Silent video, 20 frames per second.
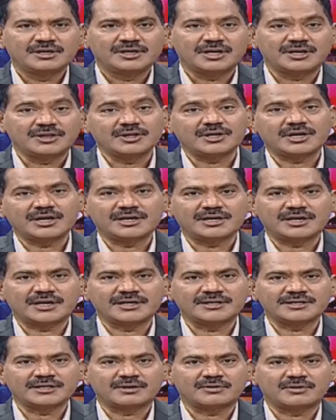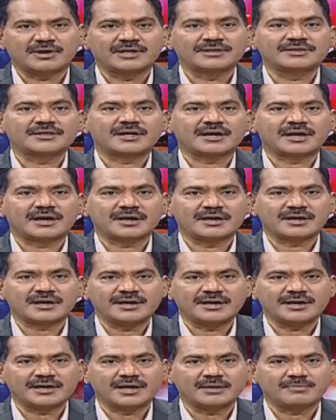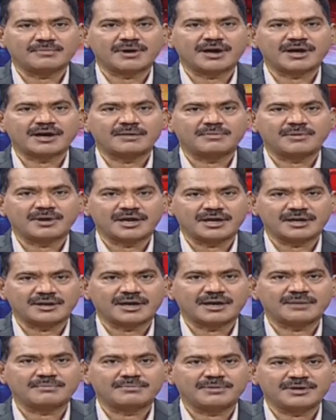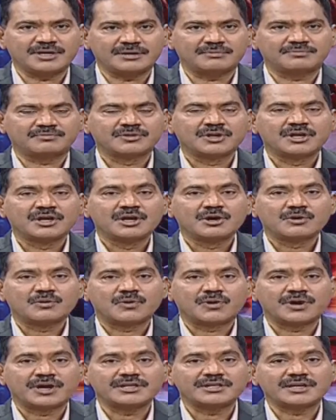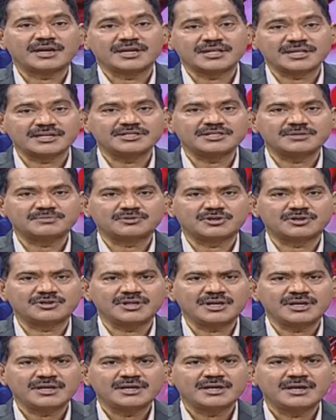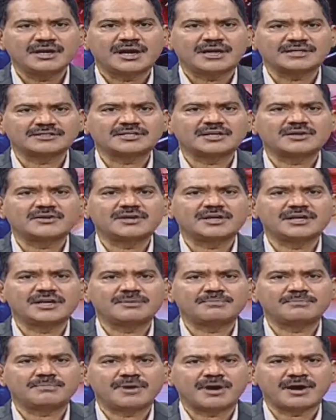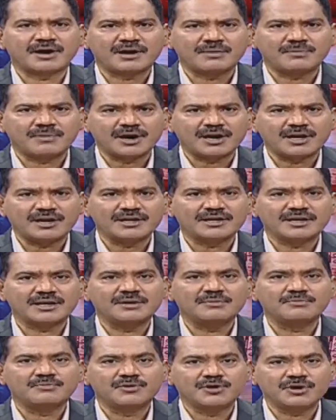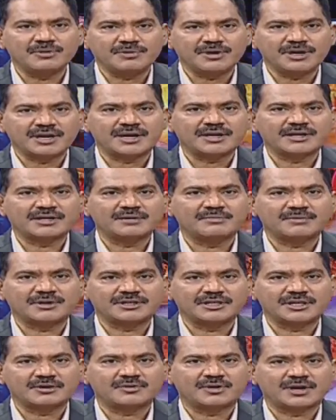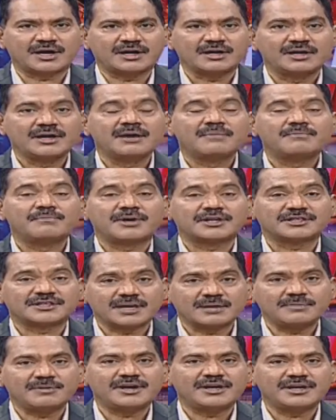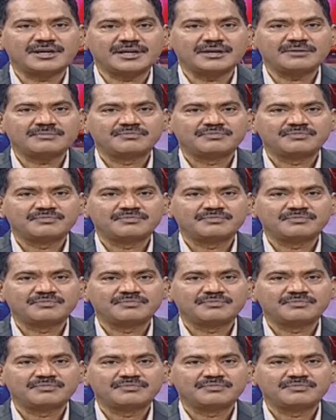ఎందుకని కేంద్రం అంత కరాఖండిగా పారాబాయిల్డ్ బియ్యం కొనేది లేదని చెప్తోంది అసలు ఈ పారాబాయిల్డ్కి ముడి బియ్యానికి మధ్య ఉన్న మతలబేంటి